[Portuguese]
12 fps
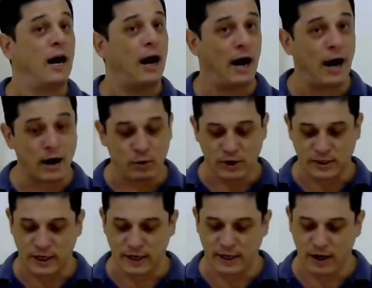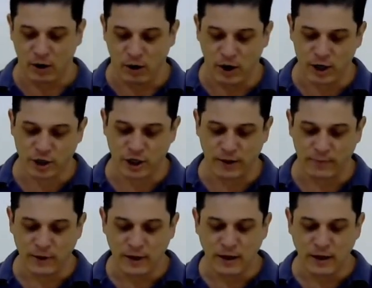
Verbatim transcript: a água sair da rocha.